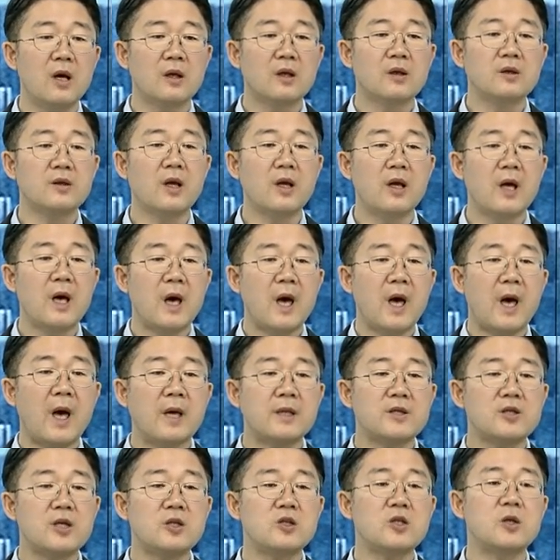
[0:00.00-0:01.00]
근데
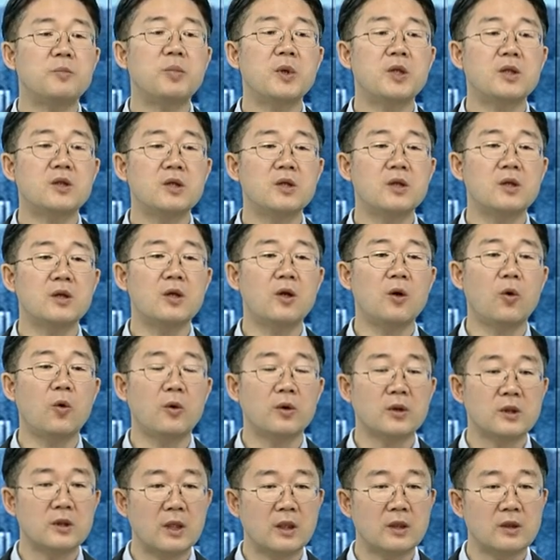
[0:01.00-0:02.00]

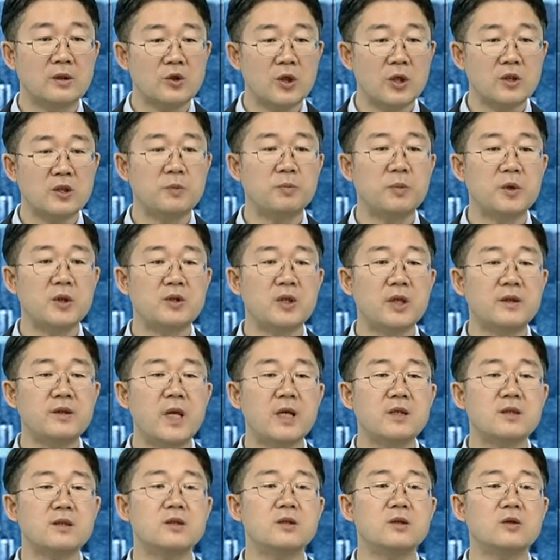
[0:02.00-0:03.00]
챗GPT로 그냥 챗GPT의
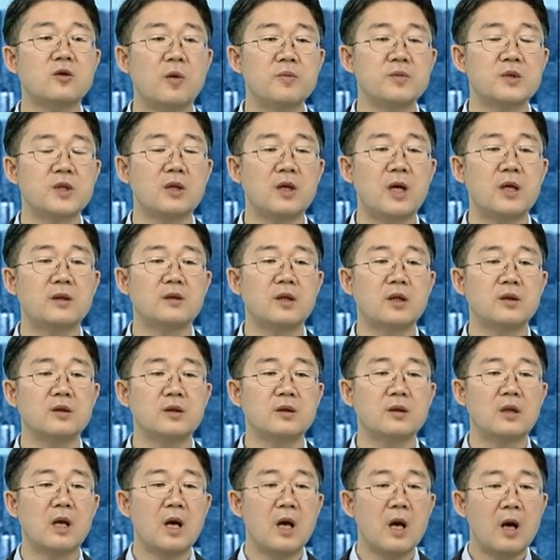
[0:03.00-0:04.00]
텍스트 검색을 할
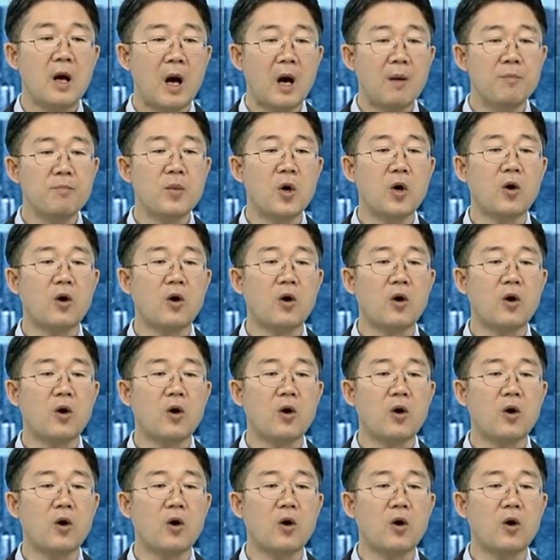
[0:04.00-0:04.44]
때는 한 번